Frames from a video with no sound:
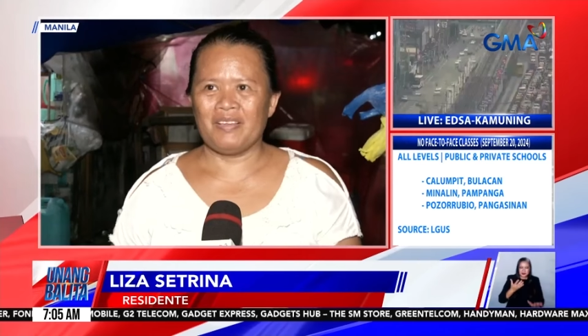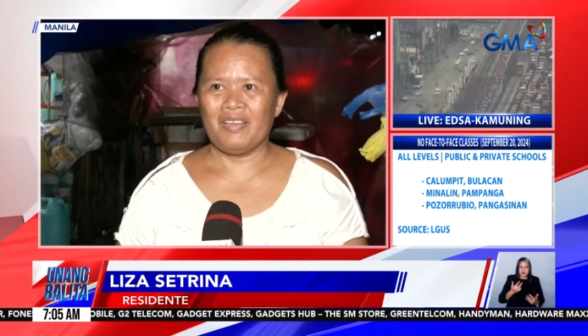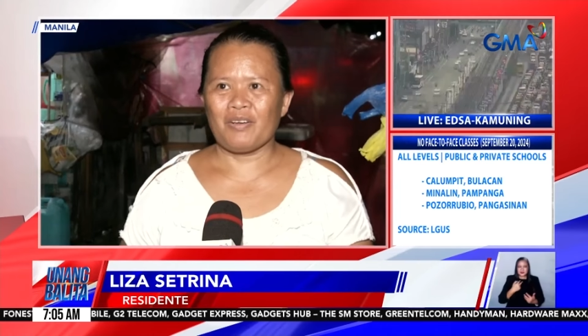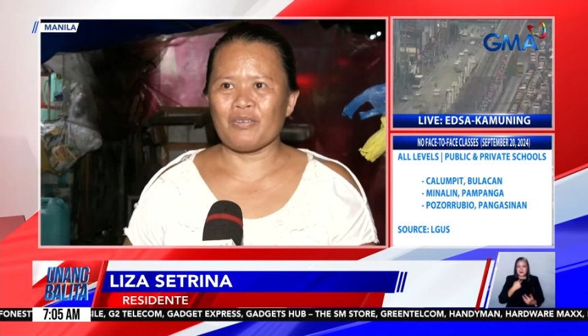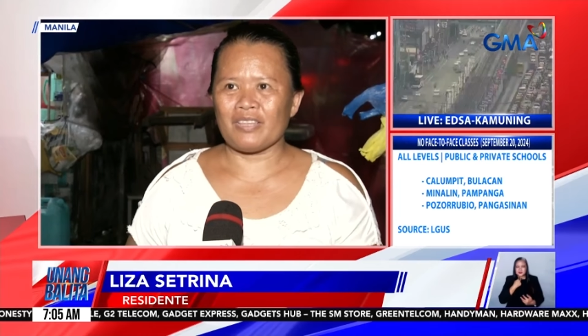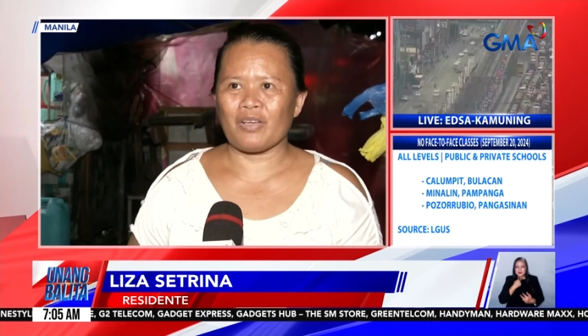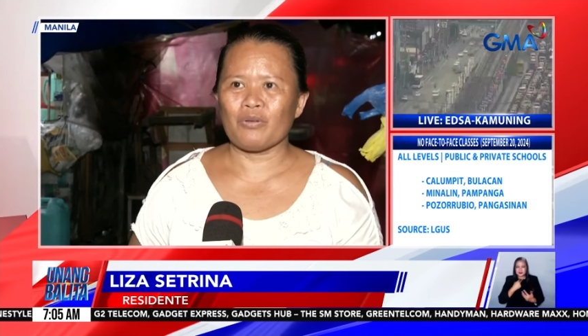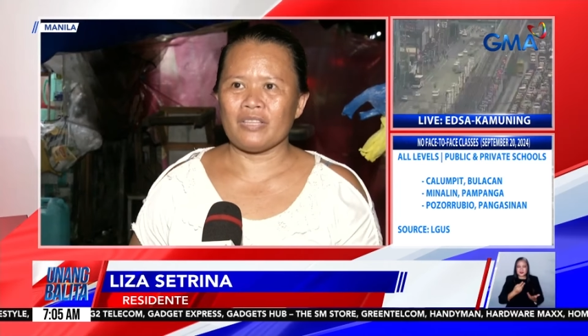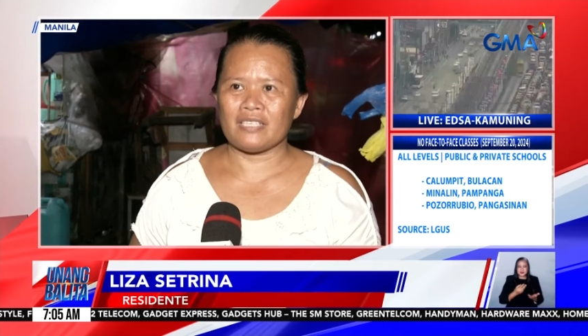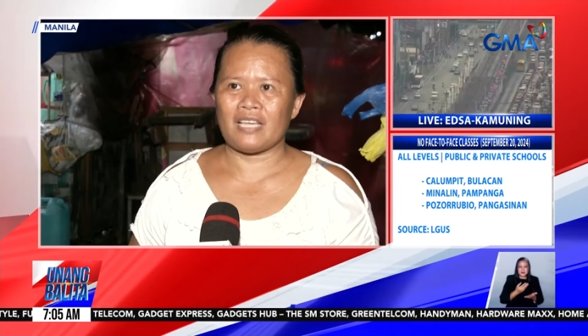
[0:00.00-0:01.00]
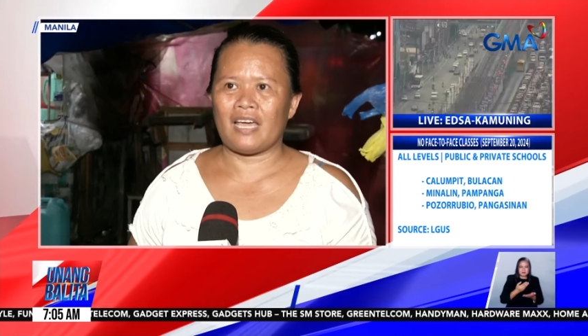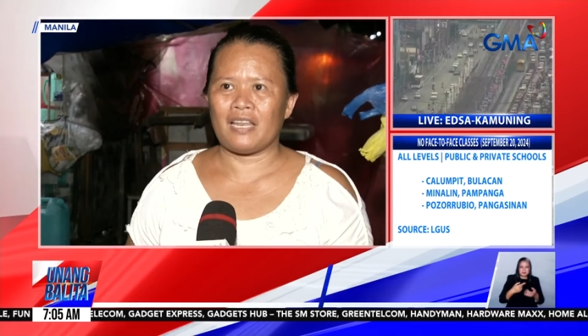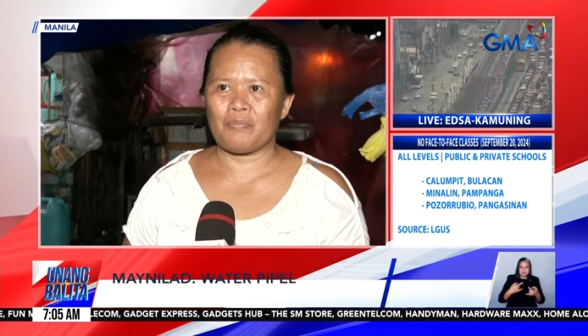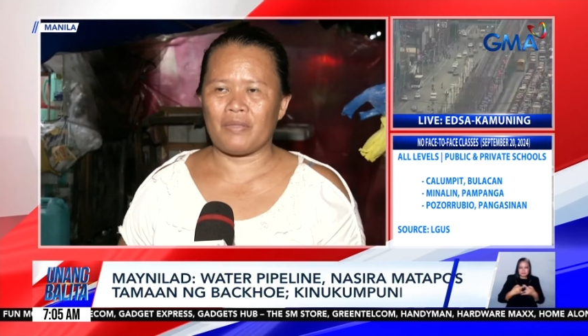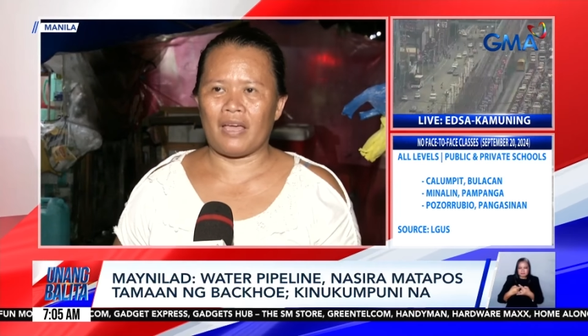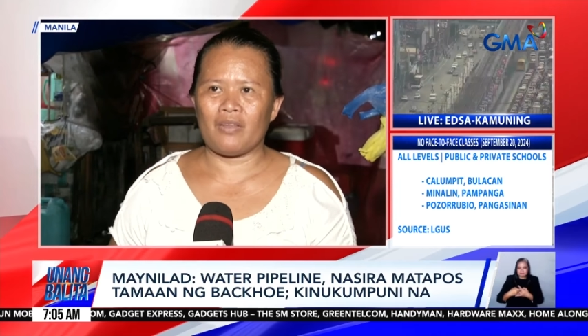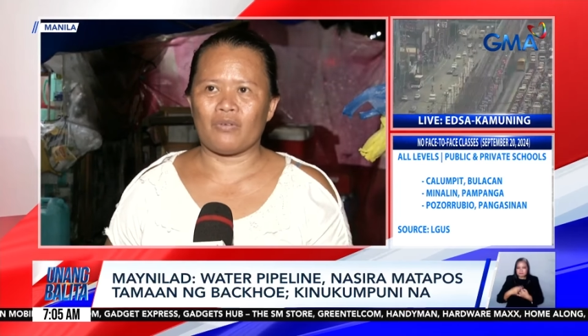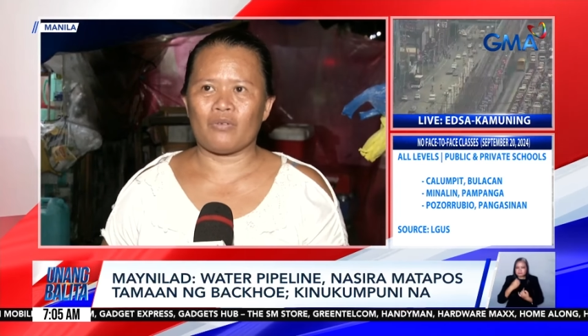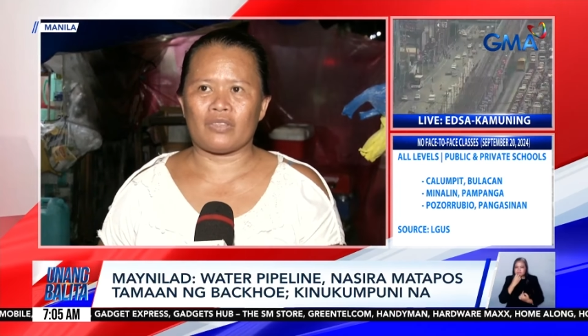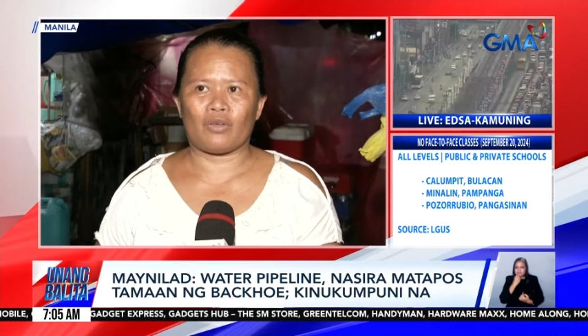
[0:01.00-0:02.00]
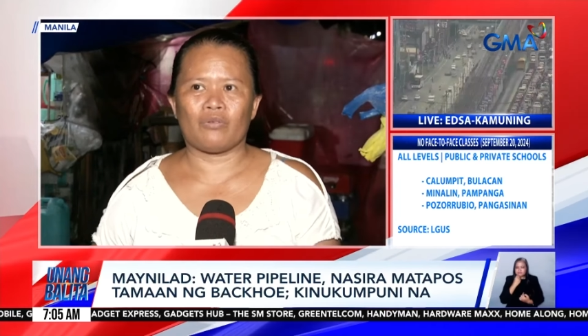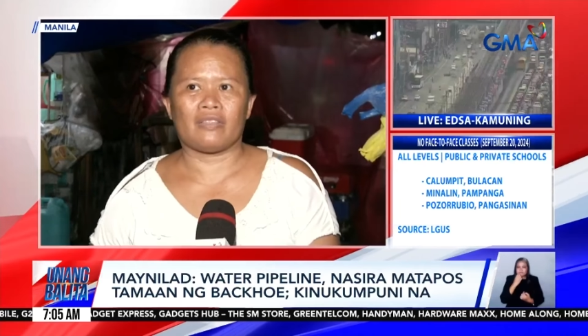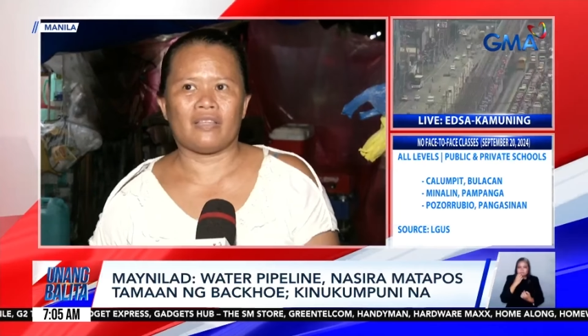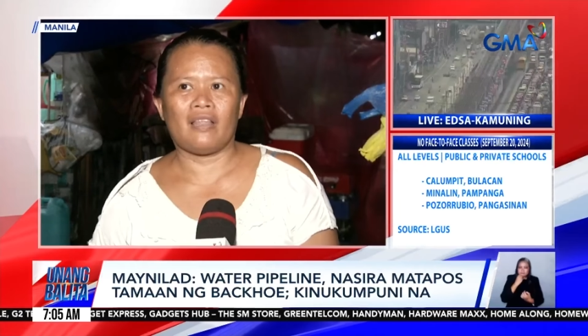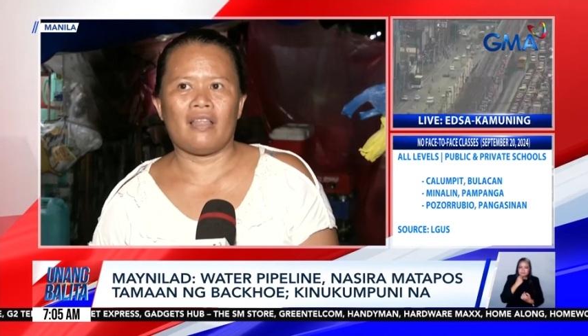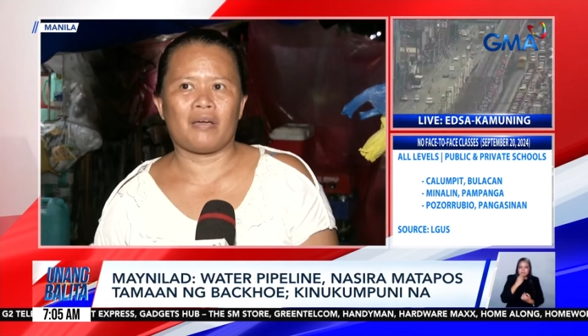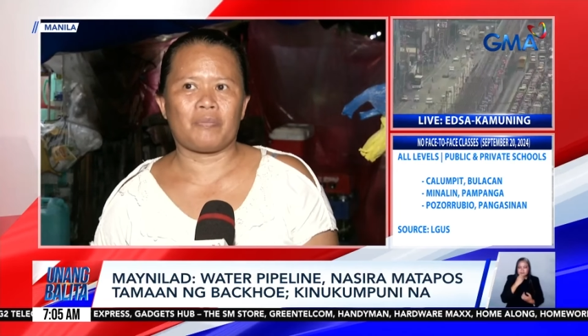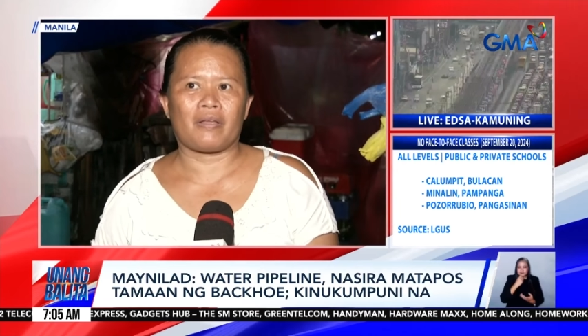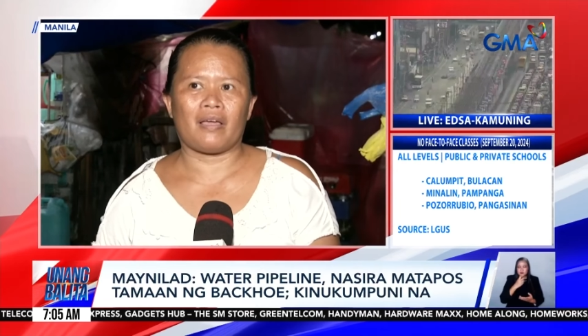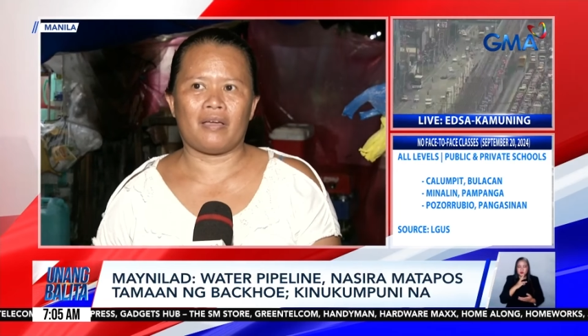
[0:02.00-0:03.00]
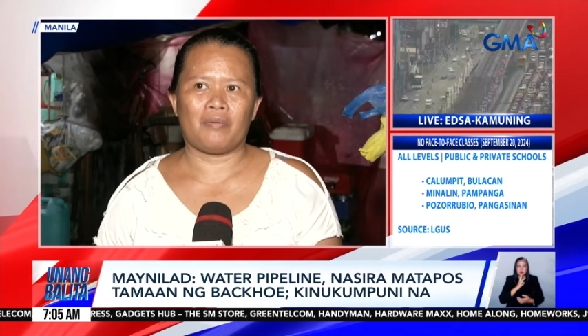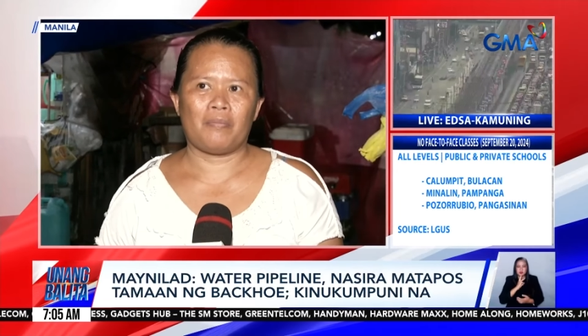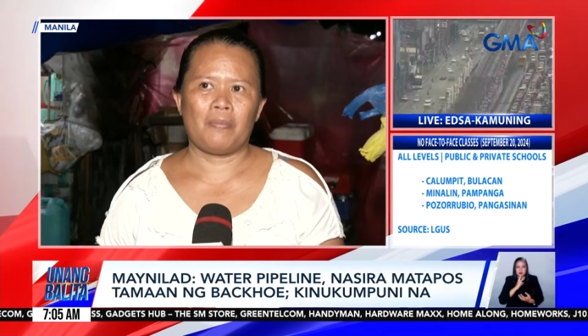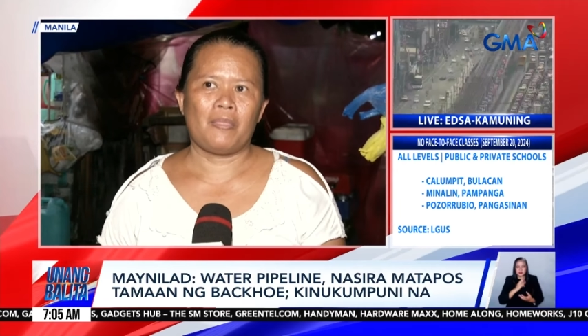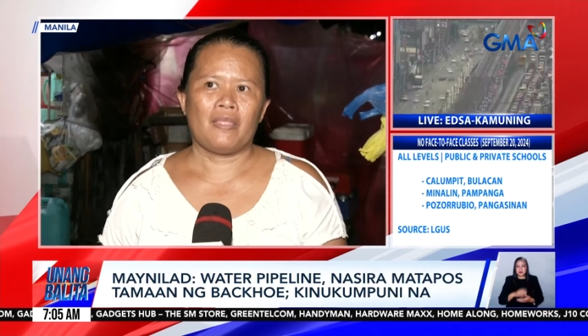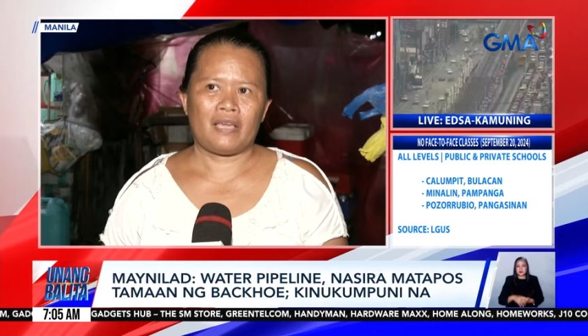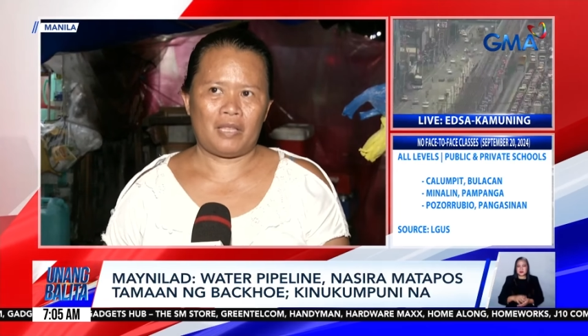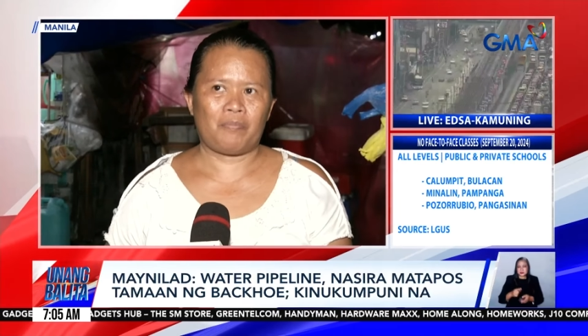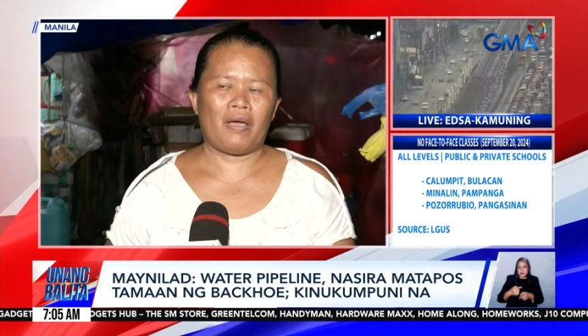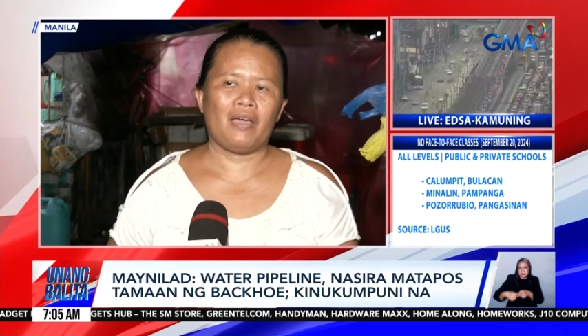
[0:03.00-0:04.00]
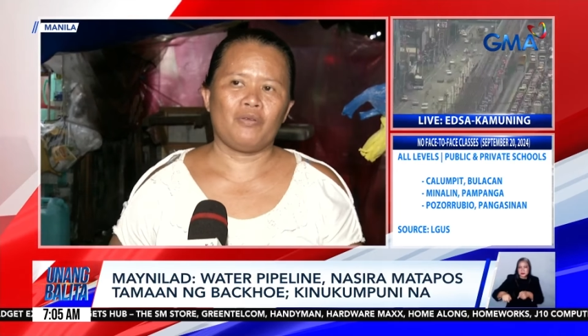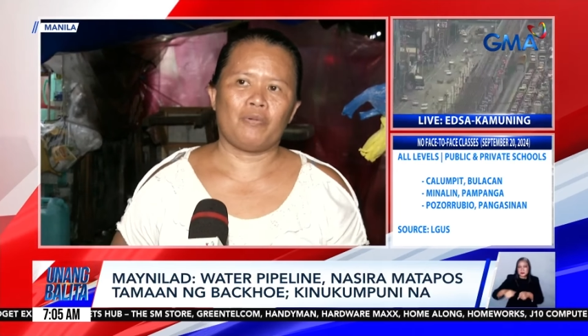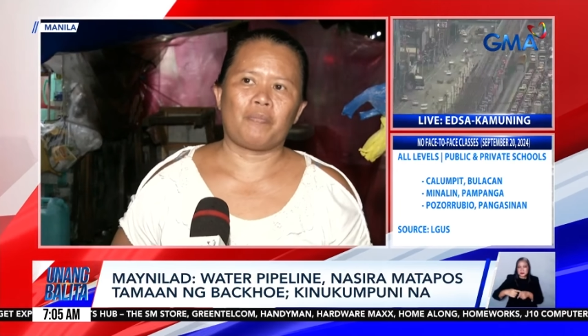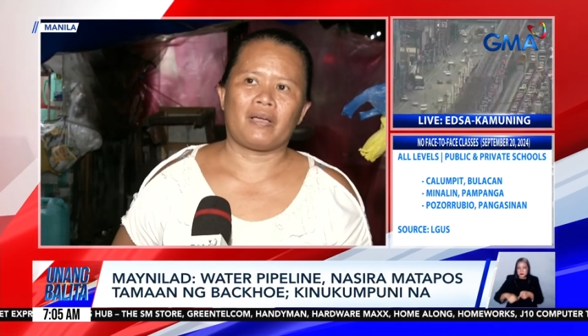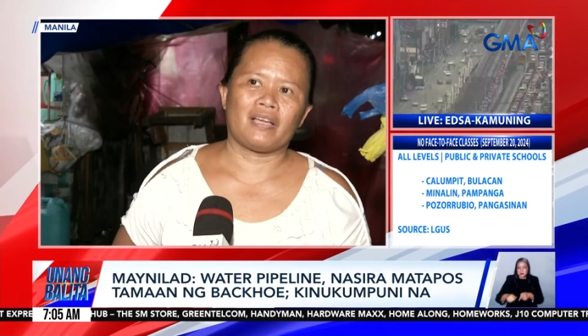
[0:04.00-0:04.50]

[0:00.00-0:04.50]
Kunti-kunti sa halip na ano, kunti-kunti na lang para kahit paano, mapagka